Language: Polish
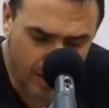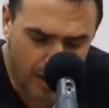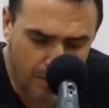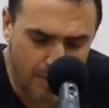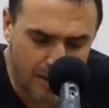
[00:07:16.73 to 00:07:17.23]

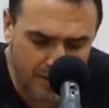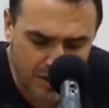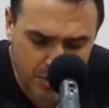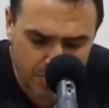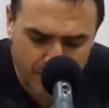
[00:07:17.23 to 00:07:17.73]
Będę
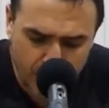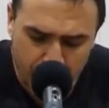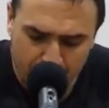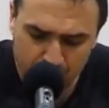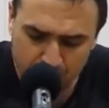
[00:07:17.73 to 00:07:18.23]
śpiewał
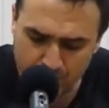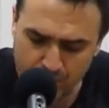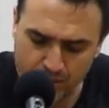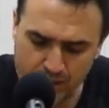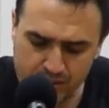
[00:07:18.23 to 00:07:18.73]
Panu, bo
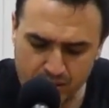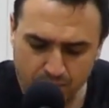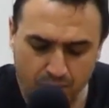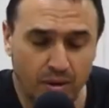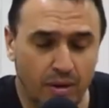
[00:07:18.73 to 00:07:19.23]
okazał
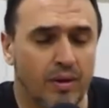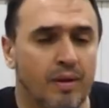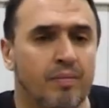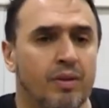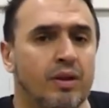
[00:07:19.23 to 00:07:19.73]
mi
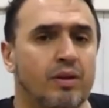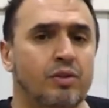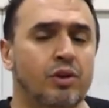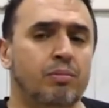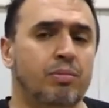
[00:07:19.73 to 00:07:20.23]

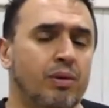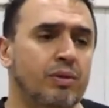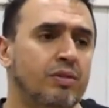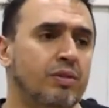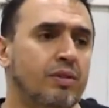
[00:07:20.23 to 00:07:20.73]
dobroć.